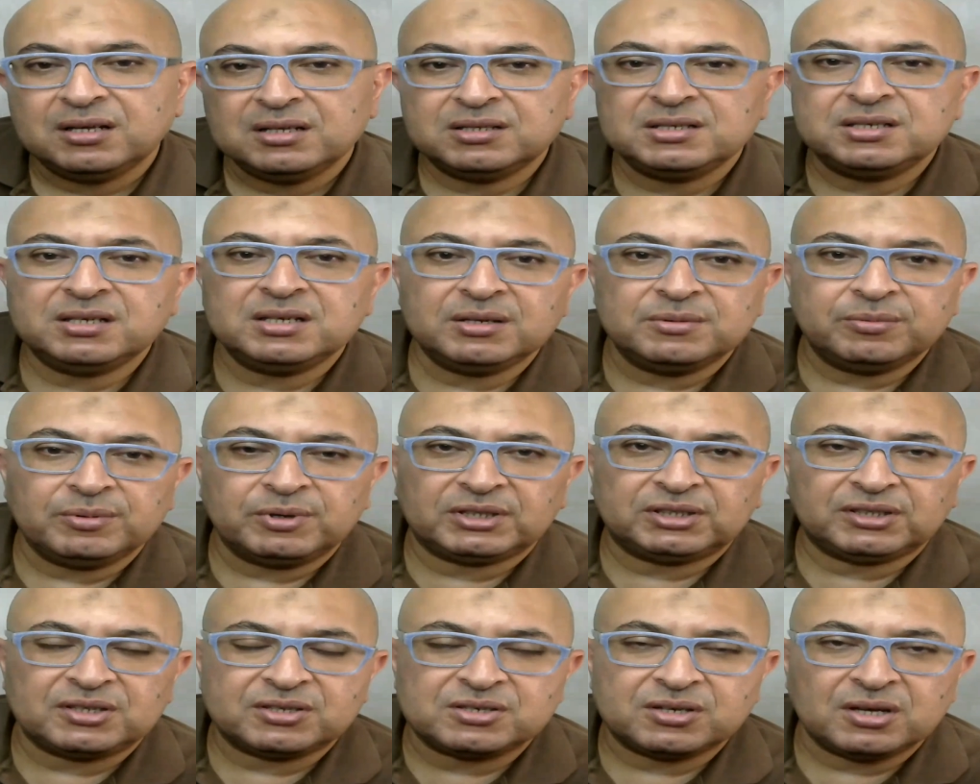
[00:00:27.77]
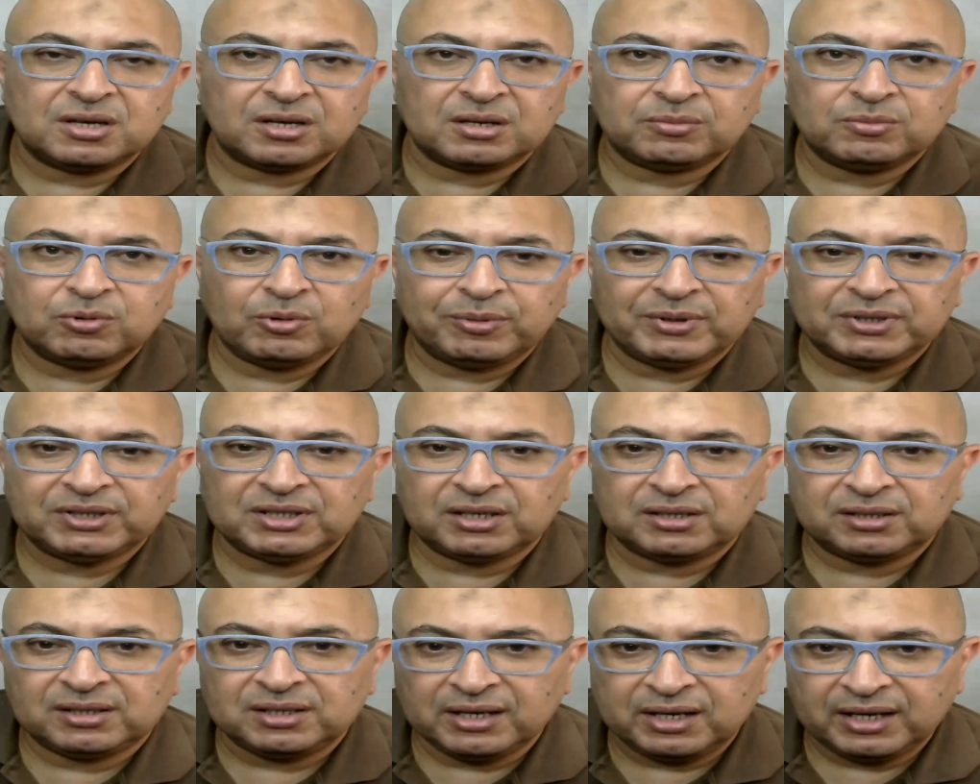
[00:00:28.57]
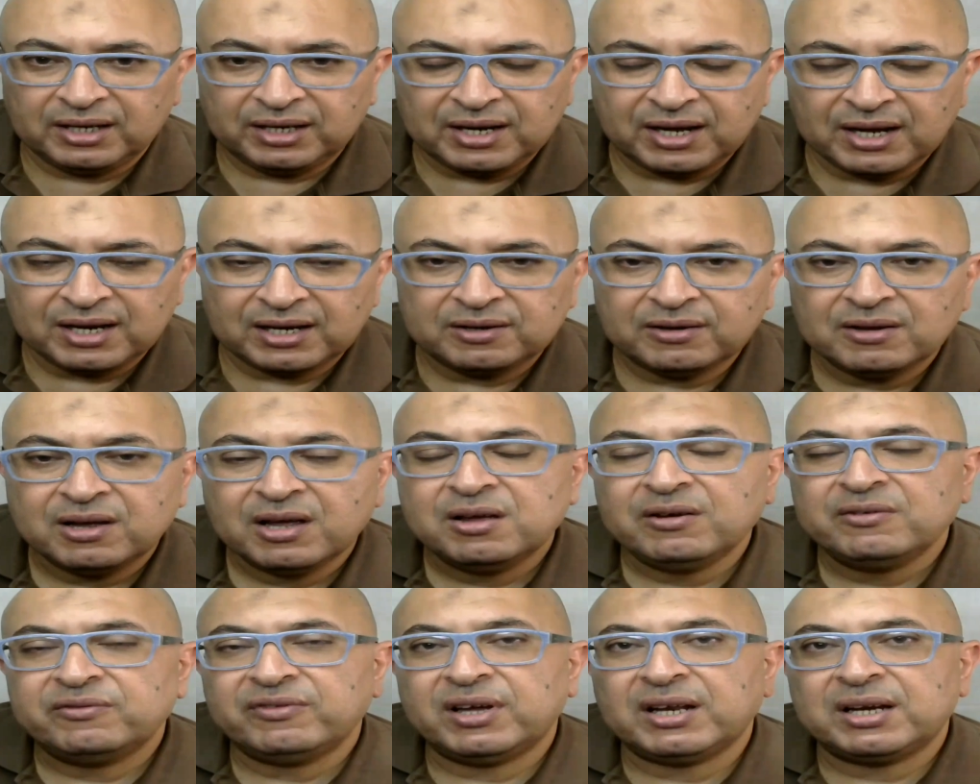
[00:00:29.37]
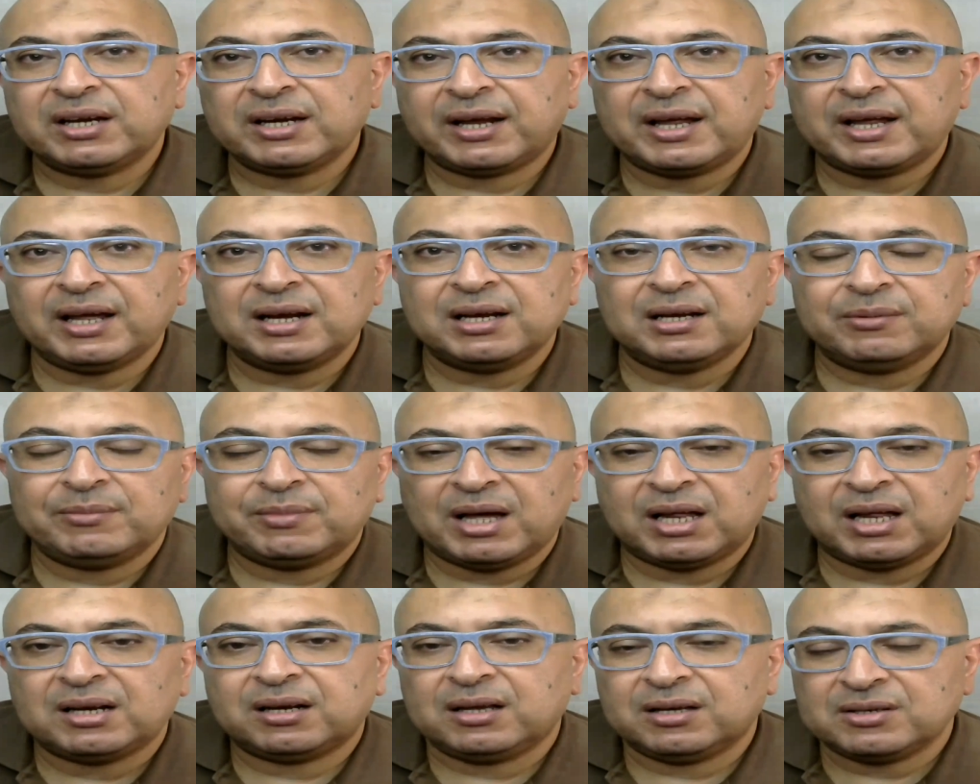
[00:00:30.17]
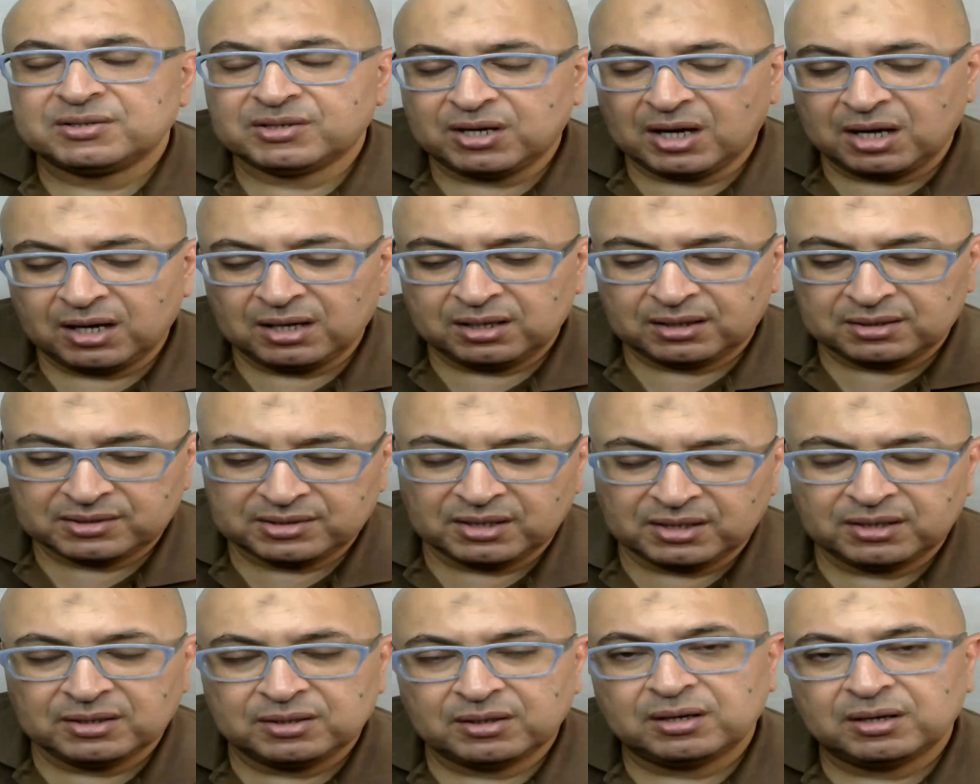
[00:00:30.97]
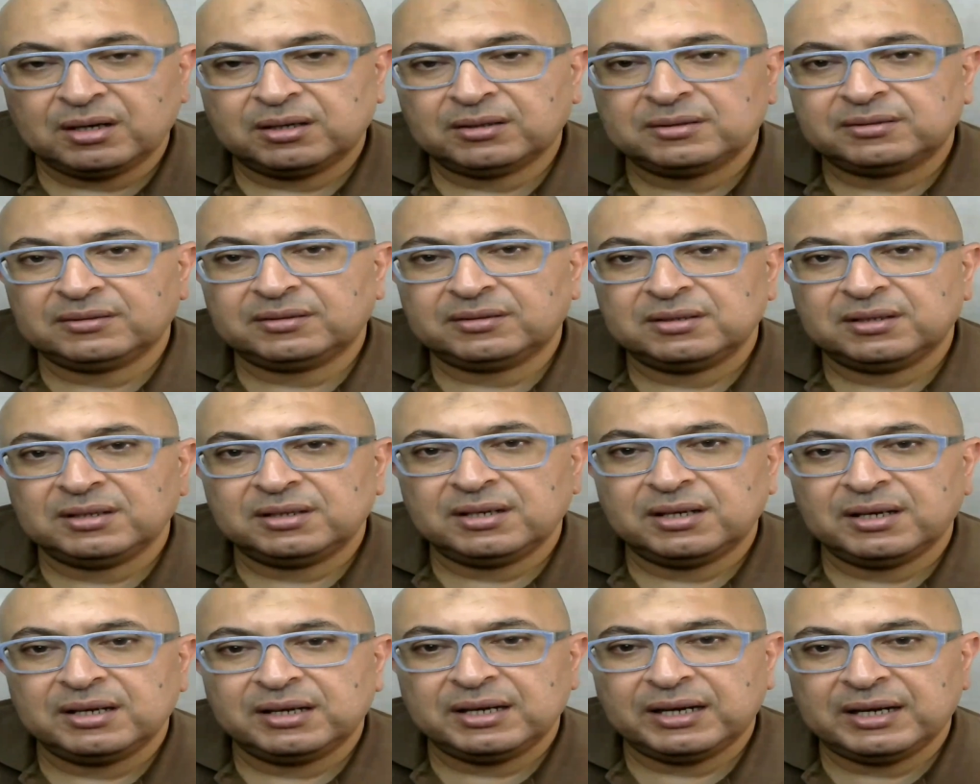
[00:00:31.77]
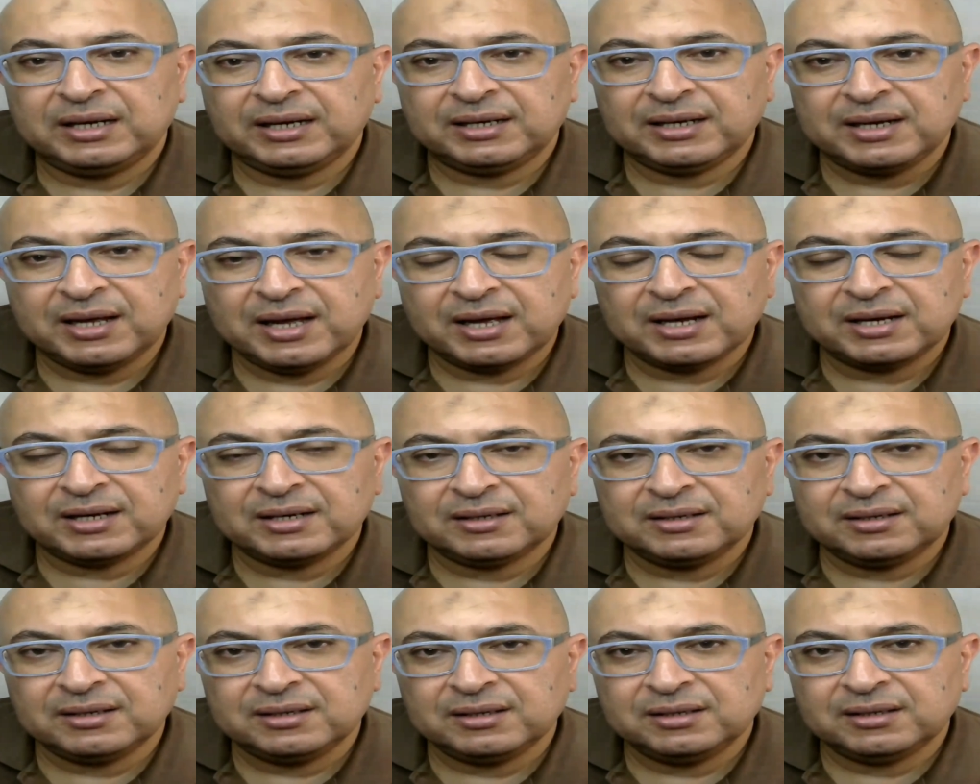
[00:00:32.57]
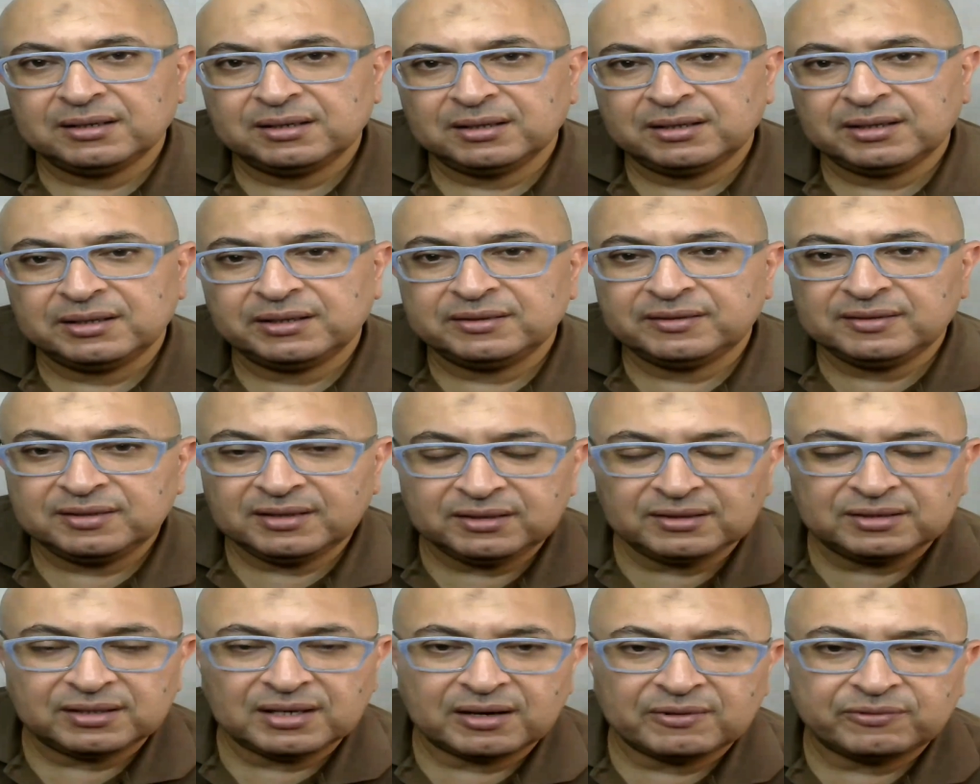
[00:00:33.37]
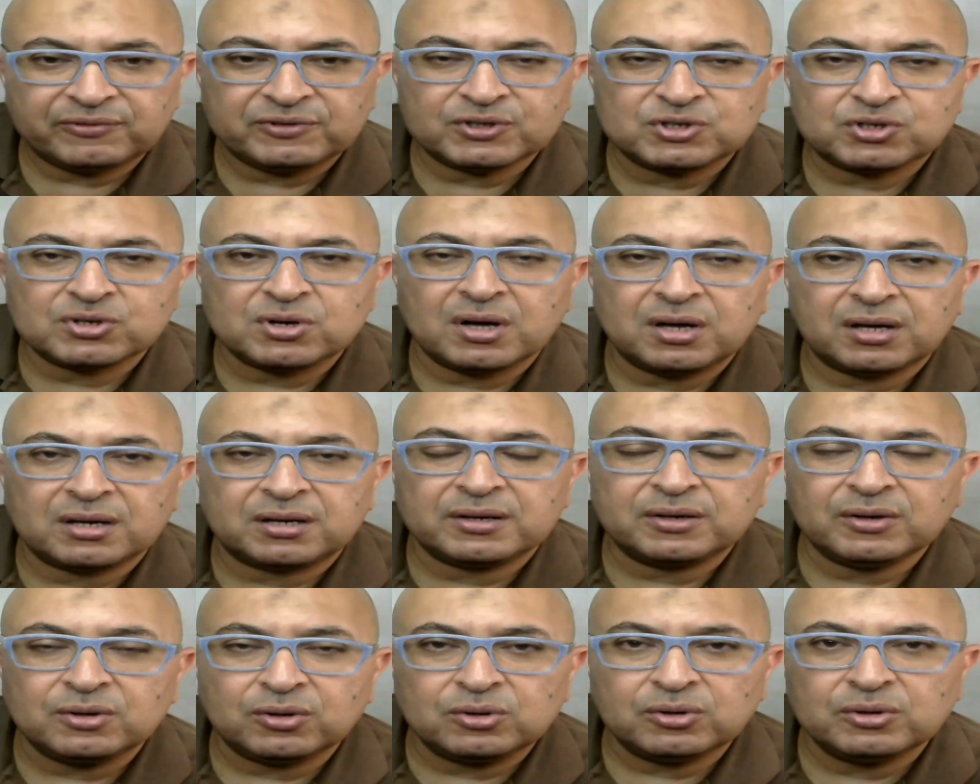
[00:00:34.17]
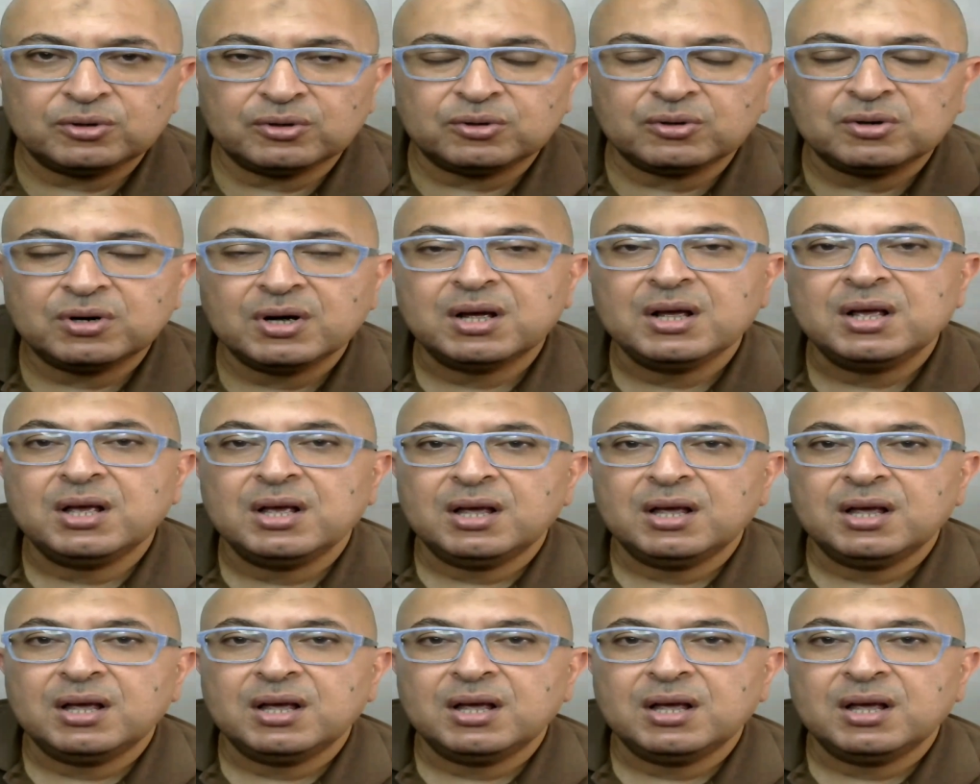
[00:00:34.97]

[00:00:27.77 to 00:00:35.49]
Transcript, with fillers: دي باختصار مبادرة الإحلال فهنتكلم عن أسعار سيارات الإحلال الجديدة في شهر يوليو